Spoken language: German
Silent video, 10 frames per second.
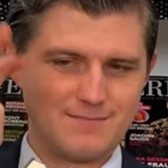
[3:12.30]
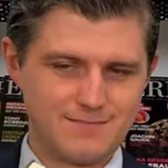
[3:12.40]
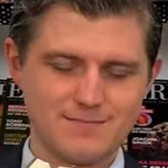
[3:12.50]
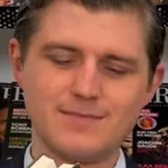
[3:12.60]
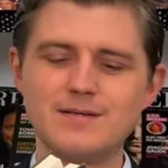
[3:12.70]

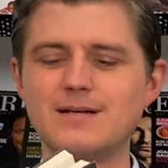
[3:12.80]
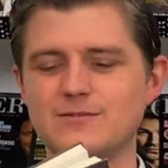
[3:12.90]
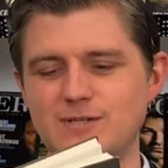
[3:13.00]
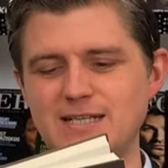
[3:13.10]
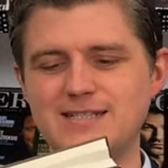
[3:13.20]
Ne? Also
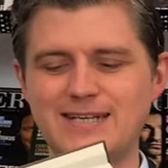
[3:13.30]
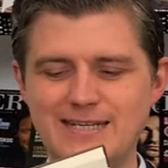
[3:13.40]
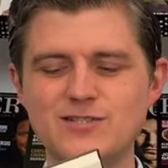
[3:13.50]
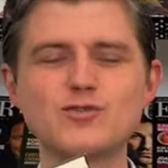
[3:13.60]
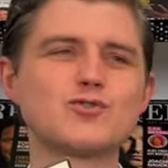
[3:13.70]
nicht
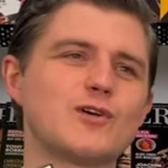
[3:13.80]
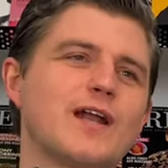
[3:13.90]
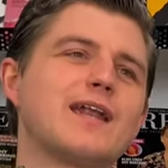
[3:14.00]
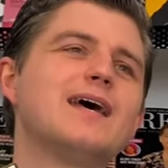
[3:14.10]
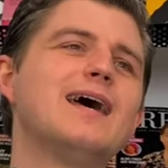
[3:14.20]
technisch,
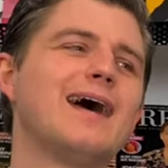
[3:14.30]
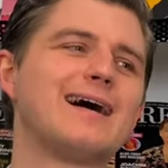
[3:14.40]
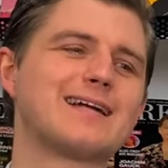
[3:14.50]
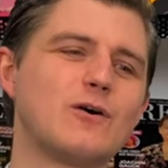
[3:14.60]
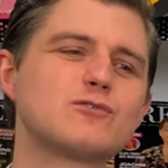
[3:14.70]
sondern er hat
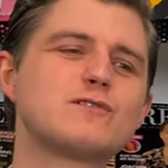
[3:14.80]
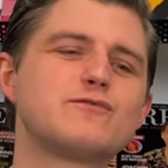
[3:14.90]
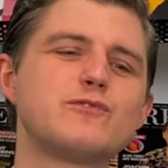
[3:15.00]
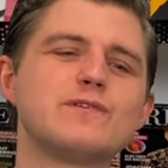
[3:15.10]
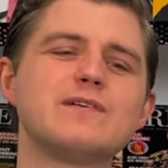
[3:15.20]

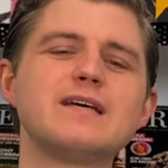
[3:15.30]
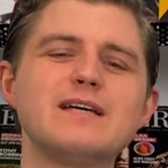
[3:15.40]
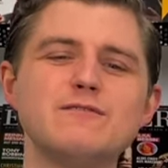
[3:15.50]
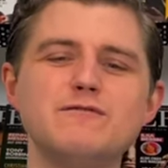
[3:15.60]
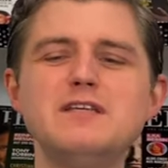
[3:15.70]
herausgefunden,
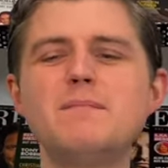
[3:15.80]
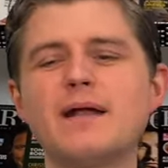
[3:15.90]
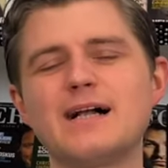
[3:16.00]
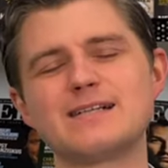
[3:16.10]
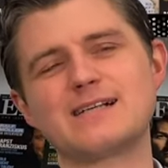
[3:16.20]
wie man
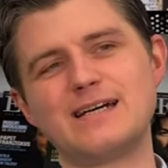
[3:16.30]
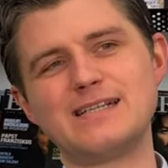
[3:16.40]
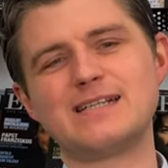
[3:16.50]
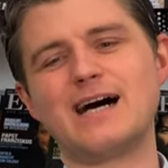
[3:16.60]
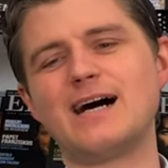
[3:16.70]
als
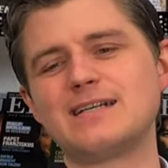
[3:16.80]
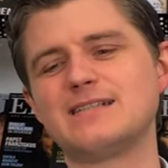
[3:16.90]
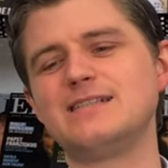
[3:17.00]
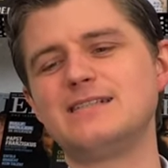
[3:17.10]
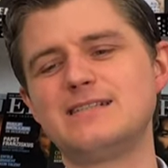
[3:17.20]
Kandidat
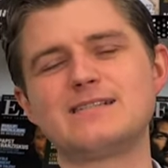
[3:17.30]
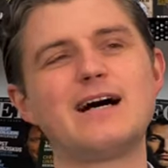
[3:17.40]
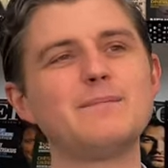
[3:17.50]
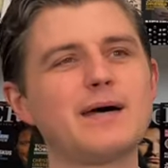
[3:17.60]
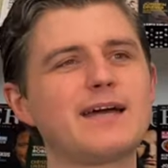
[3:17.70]
in diese
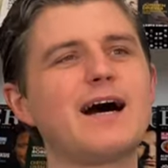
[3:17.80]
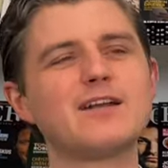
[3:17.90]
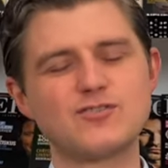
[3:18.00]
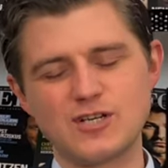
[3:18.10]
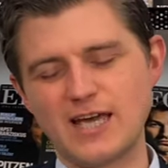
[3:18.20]

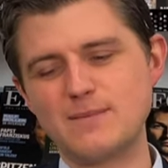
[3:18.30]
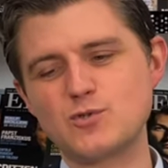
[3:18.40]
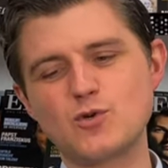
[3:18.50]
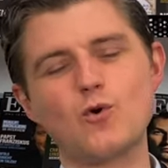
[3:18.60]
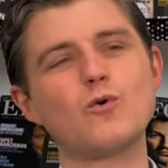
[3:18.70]
amerikanische Game
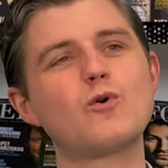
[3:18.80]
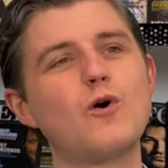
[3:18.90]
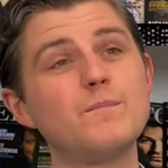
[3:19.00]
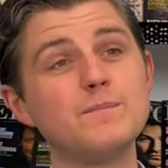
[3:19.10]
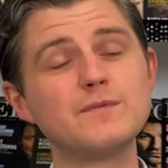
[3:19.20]
Show
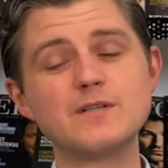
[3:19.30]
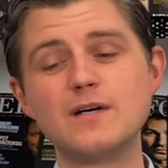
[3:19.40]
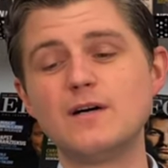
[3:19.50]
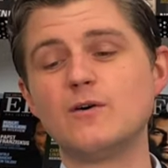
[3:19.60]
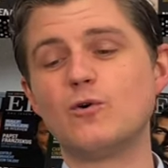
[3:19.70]
kommt,
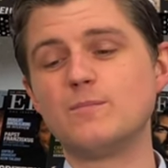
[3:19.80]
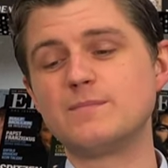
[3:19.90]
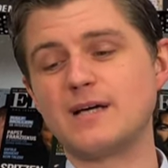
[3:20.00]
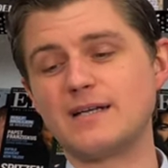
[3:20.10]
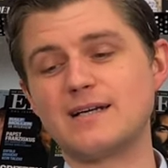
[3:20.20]
um
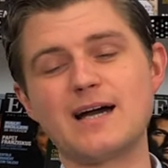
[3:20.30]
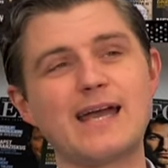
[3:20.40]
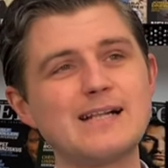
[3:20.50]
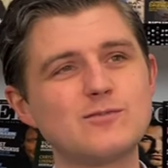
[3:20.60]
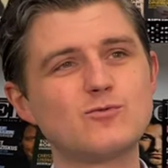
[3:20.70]
dann da
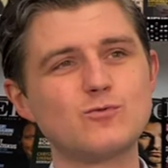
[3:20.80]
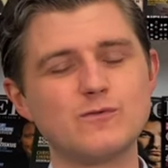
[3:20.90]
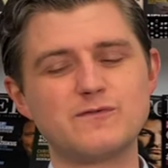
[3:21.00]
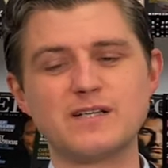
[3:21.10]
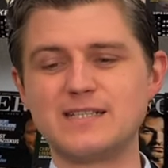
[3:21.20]
Geld zu
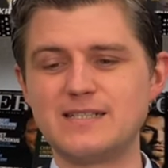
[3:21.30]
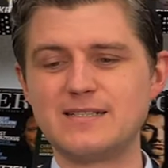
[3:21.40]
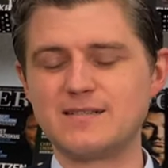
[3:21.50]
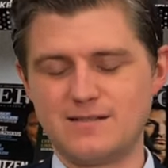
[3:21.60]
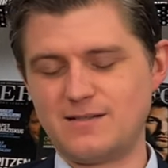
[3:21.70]

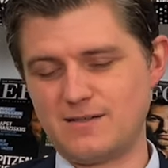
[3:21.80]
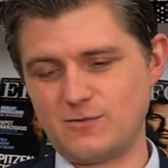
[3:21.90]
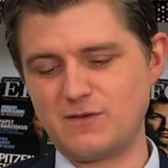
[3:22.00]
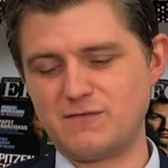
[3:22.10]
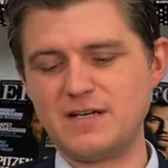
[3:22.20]
verdienen, äh, also
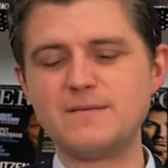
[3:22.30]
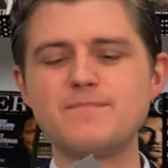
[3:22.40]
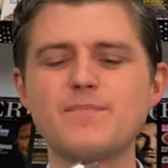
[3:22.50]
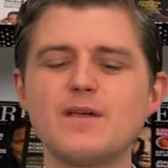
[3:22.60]
gewinnen.